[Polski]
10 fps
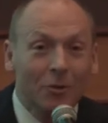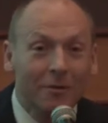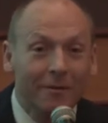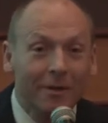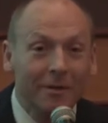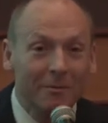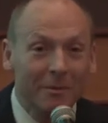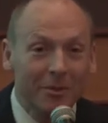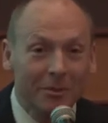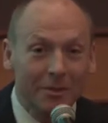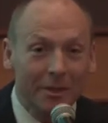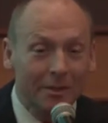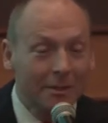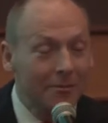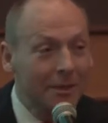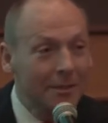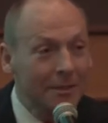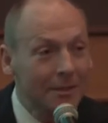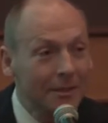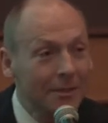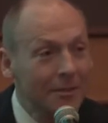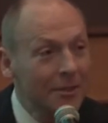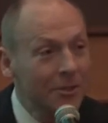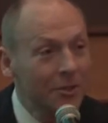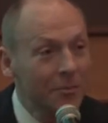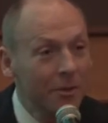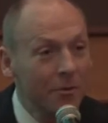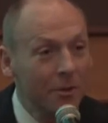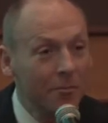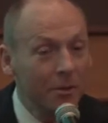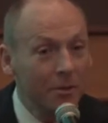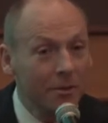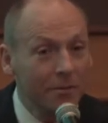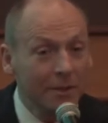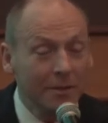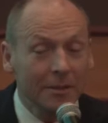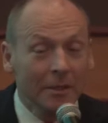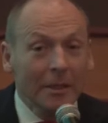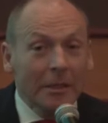Drukowała nam na maszynach tę gazetę, zaczęliśmy ją kolportować